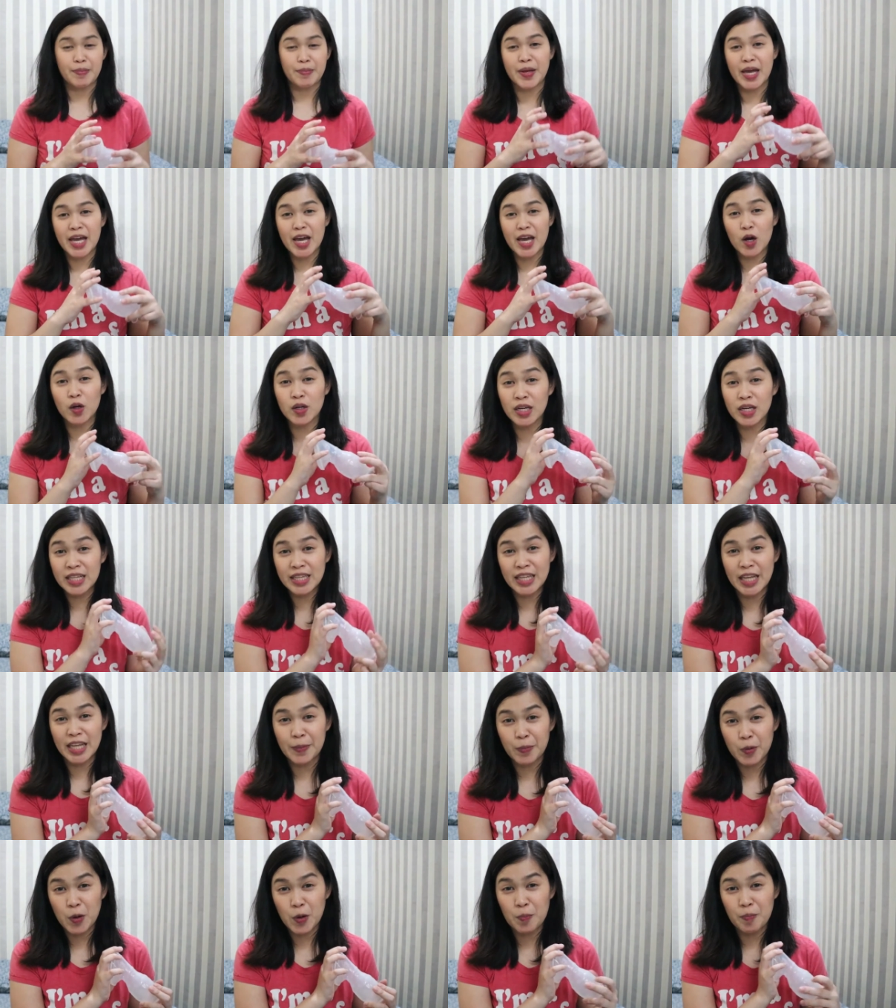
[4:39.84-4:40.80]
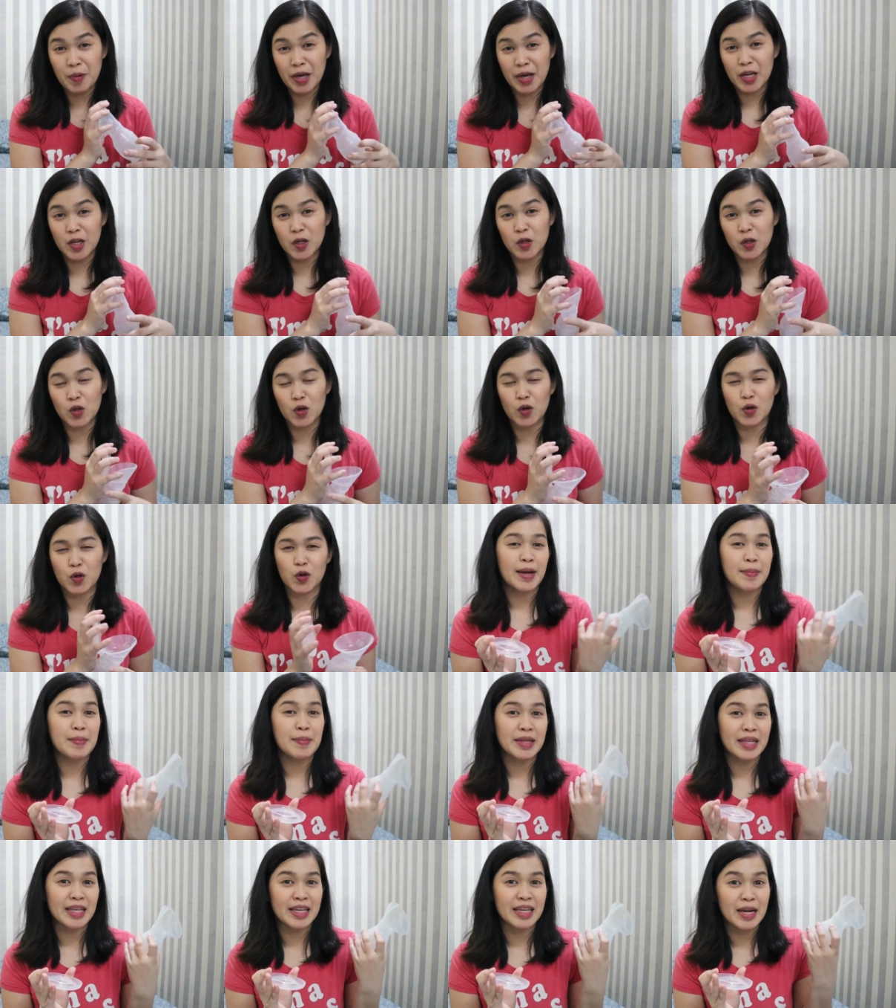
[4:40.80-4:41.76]
Ibibigay ko ng tip kung paano ito
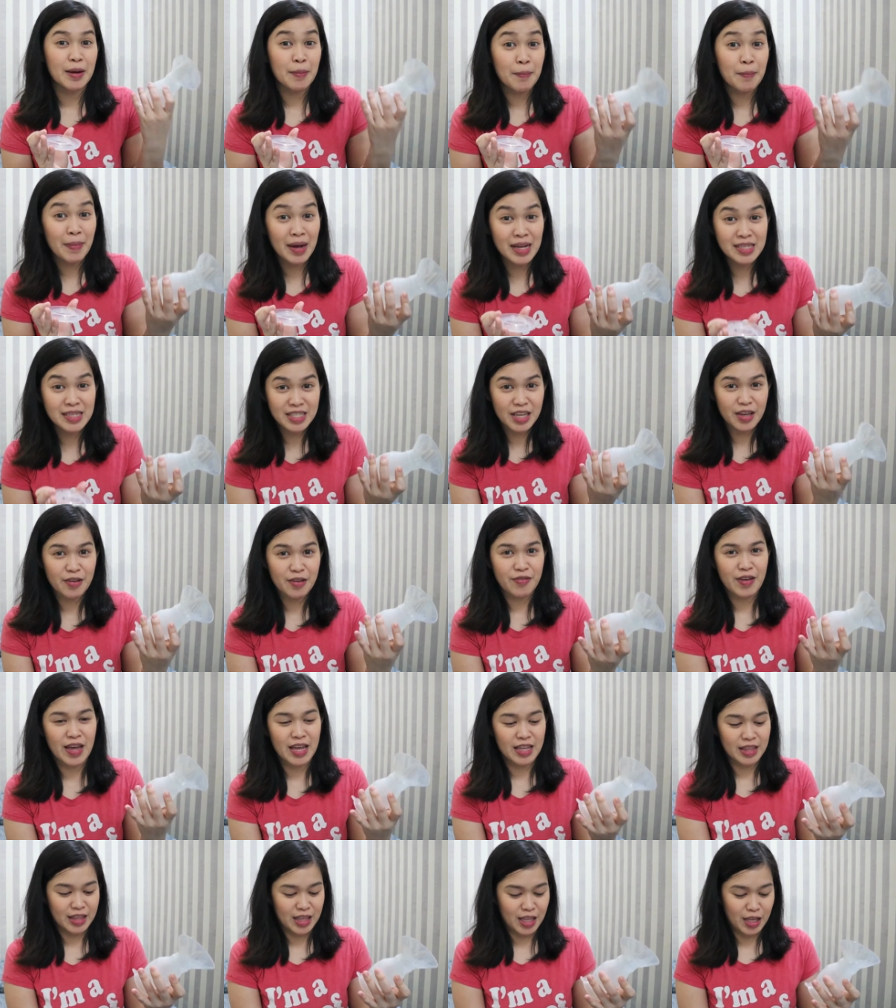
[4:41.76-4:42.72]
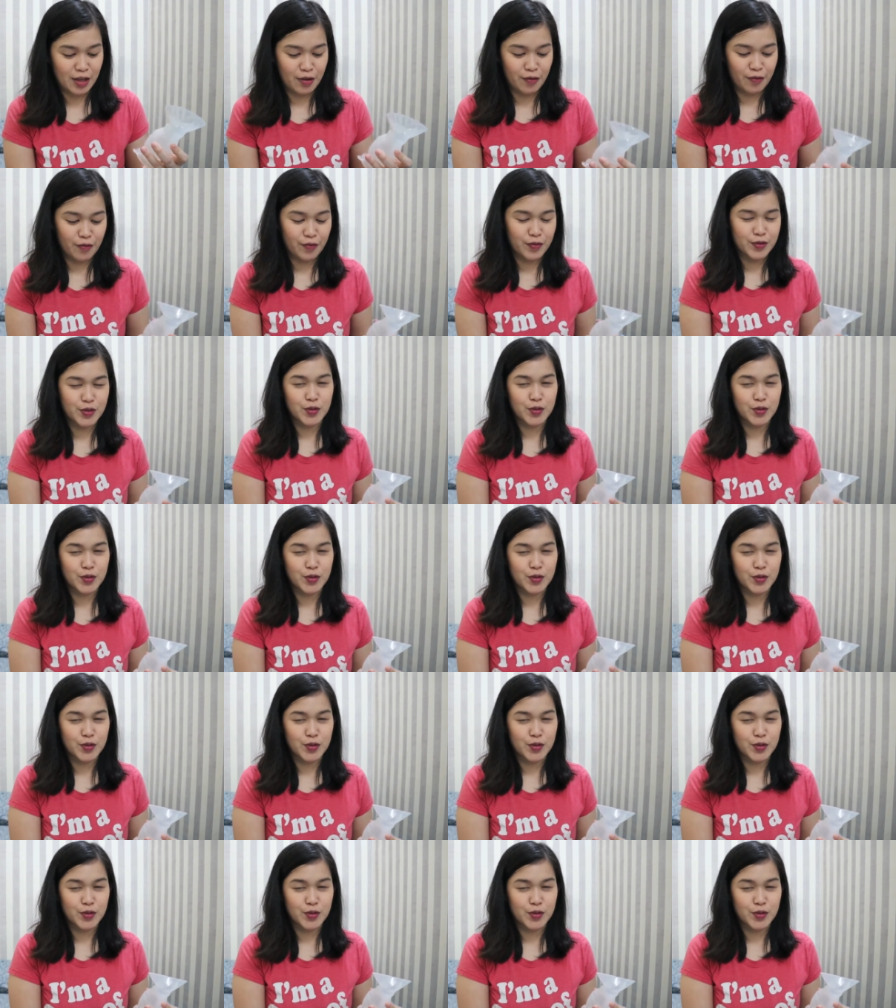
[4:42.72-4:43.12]
gamitin ng mas effective.